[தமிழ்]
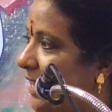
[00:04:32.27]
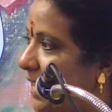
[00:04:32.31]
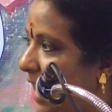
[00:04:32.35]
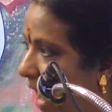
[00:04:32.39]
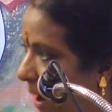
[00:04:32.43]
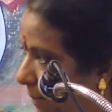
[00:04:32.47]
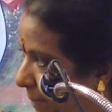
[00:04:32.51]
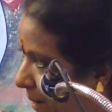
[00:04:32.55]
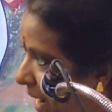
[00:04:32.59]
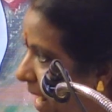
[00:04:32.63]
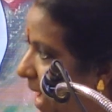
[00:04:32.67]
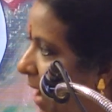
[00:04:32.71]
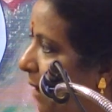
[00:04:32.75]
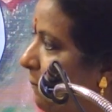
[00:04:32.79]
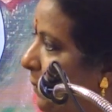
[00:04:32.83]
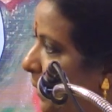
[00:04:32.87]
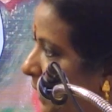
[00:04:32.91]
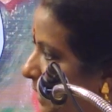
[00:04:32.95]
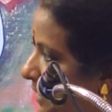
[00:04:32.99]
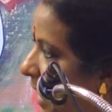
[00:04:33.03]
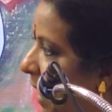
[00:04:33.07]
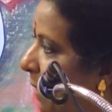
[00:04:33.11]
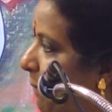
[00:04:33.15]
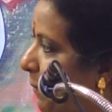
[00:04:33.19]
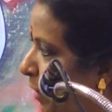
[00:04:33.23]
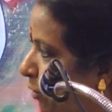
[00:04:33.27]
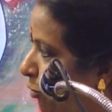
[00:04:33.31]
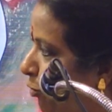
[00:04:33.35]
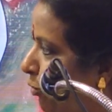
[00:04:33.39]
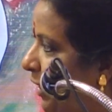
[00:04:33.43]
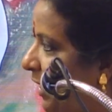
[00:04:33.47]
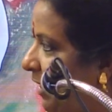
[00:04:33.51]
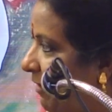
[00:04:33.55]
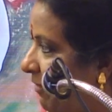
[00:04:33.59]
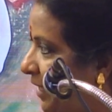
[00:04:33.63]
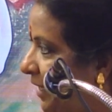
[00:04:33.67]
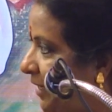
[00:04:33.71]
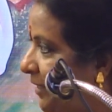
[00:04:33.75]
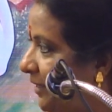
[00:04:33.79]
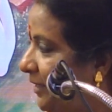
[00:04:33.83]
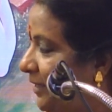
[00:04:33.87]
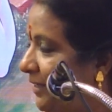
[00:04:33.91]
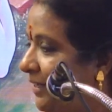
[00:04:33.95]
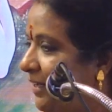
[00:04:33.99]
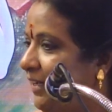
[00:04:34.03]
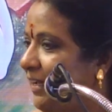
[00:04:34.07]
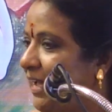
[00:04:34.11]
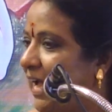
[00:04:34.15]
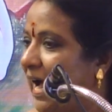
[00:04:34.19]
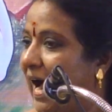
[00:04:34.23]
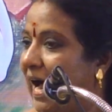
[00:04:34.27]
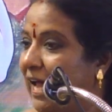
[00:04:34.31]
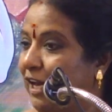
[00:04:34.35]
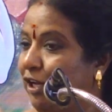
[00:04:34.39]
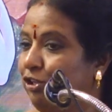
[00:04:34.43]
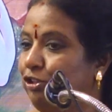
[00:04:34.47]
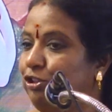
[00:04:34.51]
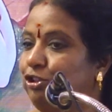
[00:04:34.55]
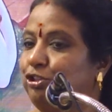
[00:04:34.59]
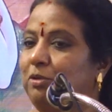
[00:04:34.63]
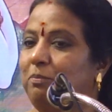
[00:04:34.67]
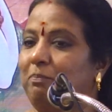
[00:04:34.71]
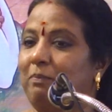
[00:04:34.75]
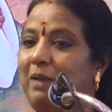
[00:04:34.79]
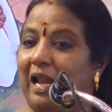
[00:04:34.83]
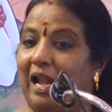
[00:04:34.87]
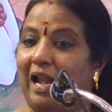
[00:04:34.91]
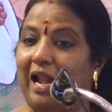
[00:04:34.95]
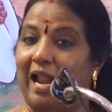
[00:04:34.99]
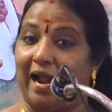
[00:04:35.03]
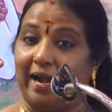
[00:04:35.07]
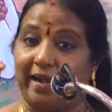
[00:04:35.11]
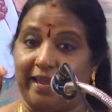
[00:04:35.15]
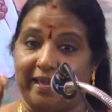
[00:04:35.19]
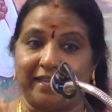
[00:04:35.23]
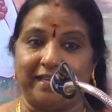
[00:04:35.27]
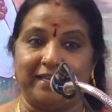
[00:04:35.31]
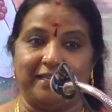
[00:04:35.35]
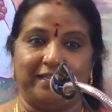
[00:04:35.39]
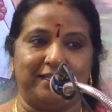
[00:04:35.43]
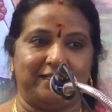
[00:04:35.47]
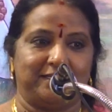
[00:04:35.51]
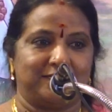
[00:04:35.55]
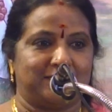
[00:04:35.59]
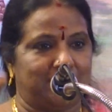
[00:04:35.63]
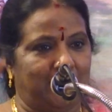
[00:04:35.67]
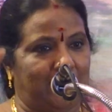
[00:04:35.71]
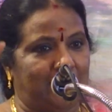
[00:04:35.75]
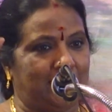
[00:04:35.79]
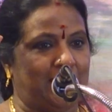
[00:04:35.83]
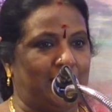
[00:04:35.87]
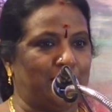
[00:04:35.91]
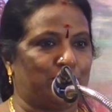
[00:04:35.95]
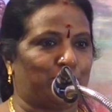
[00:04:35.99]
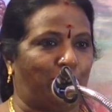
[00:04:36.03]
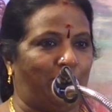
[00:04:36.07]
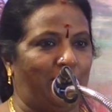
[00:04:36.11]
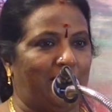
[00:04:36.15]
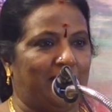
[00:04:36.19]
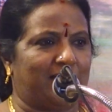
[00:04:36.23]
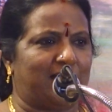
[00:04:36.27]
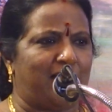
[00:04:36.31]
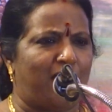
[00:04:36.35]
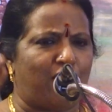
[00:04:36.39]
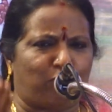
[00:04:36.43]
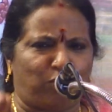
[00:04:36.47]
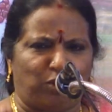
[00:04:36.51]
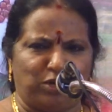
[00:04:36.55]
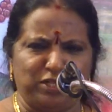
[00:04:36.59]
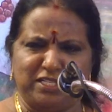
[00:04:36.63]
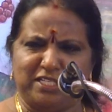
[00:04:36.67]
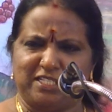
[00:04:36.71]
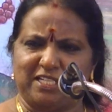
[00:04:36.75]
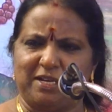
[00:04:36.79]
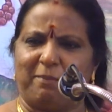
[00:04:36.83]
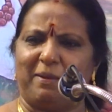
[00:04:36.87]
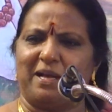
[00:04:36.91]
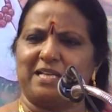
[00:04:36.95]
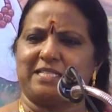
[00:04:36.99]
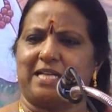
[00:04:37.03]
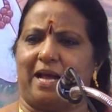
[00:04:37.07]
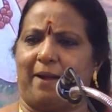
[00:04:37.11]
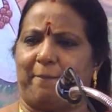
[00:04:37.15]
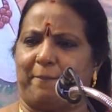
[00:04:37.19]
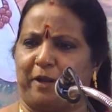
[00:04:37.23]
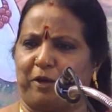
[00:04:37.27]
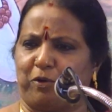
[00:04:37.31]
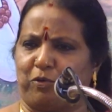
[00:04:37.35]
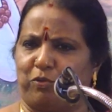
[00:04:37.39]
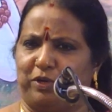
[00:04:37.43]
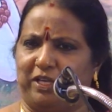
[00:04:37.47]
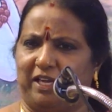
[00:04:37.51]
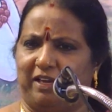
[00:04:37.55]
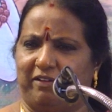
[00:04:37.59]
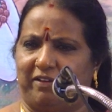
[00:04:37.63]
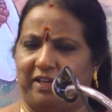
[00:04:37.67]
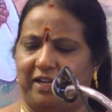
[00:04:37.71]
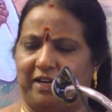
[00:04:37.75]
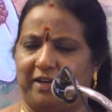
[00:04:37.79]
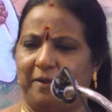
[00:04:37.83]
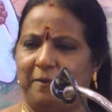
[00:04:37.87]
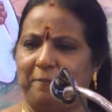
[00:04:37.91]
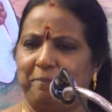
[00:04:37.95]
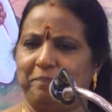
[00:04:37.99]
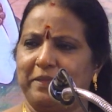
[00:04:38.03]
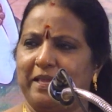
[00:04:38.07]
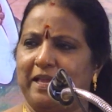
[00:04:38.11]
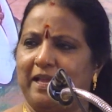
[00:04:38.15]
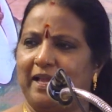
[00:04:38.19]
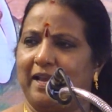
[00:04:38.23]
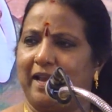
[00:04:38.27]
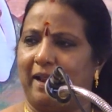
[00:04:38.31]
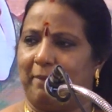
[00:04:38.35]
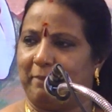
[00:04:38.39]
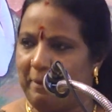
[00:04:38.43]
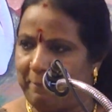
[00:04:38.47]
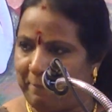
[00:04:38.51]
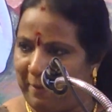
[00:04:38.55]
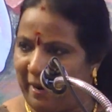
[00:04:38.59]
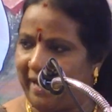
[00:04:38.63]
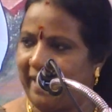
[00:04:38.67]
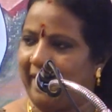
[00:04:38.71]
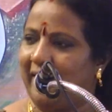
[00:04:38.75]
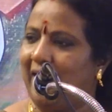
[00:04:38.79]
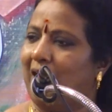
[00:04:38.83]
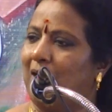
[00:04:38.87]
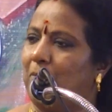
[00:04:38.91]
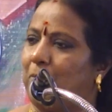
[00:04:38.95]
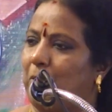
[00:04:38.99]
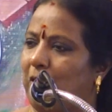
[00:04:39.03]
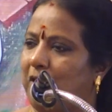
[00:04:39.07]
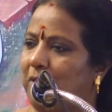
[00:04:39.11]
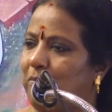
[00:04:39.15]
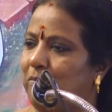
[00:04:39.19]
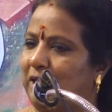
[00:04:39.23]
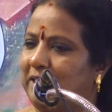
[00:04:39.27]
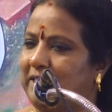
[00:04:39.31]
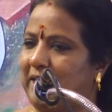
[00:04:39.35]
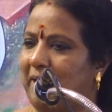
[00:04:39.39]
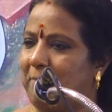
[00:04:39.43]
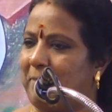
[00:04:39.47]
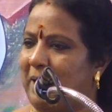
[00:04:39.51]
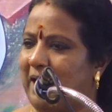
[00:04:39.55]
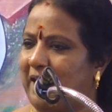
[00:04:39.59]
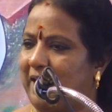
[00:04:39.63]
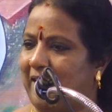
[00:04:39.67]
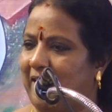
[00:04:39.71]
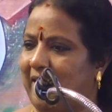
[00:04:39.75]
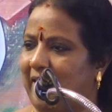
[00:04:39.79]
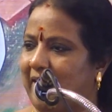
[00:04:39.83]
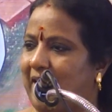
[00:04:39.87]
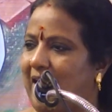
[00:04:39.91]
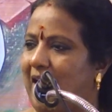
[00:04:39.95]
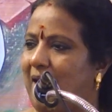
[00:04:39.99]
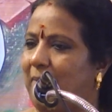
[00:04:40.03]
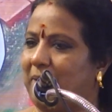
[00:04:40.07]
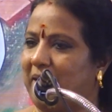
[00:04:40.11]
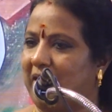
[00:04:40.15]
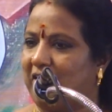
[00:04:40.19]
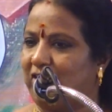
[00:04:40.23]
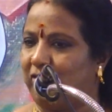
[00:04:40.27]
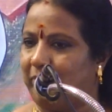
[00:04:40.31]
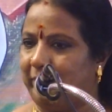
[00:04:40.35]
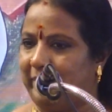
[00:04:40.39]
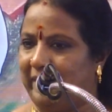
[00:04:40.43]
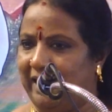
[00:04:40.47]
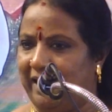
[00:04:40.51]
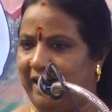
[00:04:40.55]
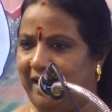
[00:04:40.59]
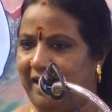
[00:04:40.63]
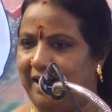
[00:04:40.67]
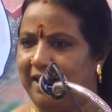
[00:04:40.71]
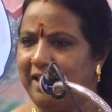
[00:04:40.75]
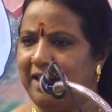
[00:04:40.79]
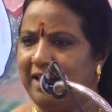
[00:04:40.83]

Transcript: ராமனா அப்படி சாப்பிடக்கூடியவர் அருந்தும் மெல் அடகு சீதை சொல்லியிருக்கா கொஞ்சமா சாப்பிடக்கூடியவர் நம்ம படையல் போதே பாருங்களேன் ராமநவமியில